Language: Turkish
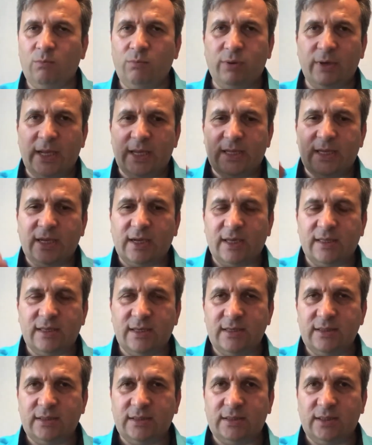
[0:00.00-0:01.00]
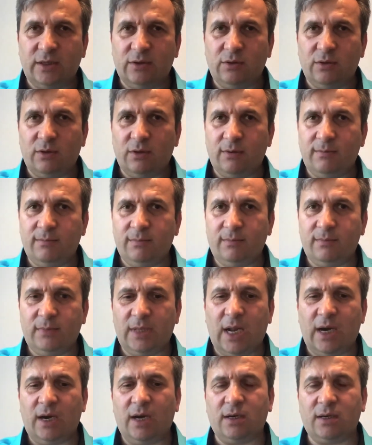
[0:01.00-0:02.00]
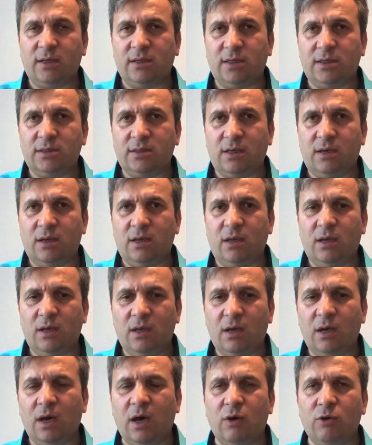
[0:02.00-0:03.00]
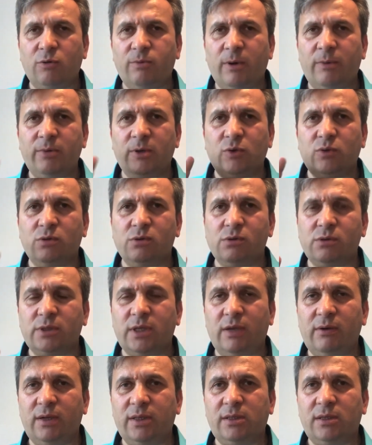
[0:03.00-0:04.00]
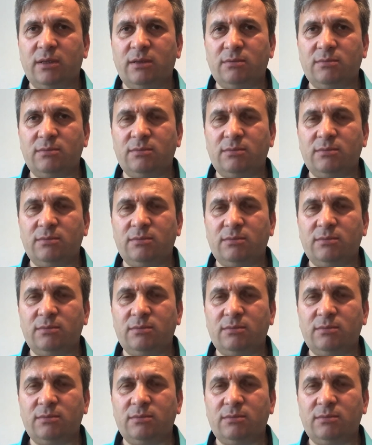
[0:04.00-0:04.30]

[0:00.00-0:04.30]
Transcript: Buraya dikkatinizi çekiyorum değerli arkadaşlar. Avrupa bir hukuk devleti.